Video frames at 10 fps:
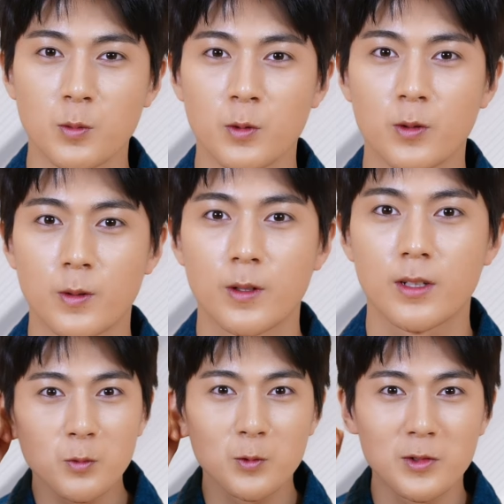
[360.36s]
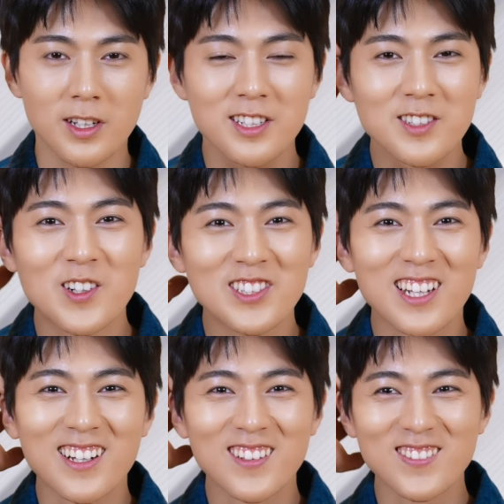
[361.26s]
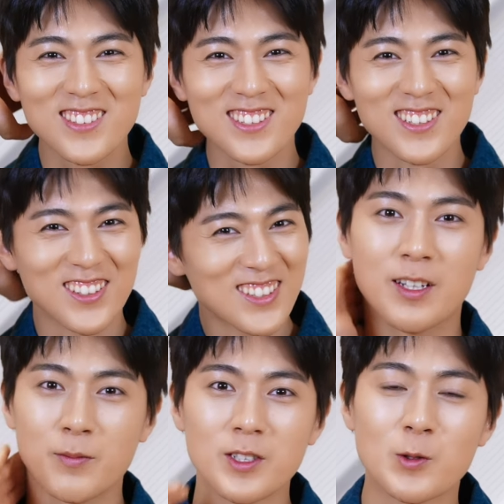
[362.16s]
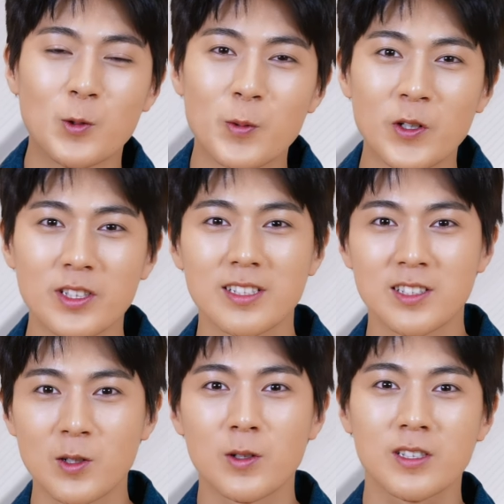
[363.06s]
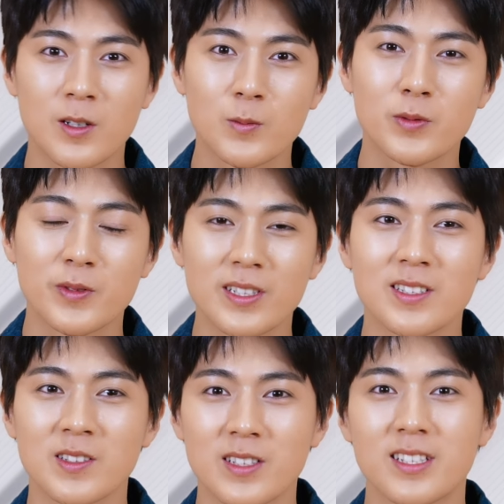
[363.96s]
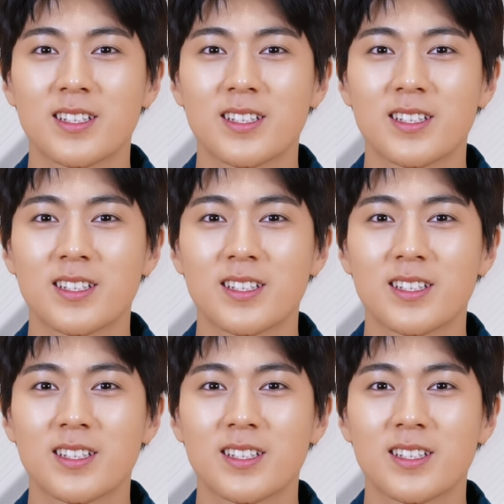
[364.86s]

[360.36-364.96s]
뭐 음, 딱히 저는 상관없어서 남들 좋으면 그런 그런 부분에서는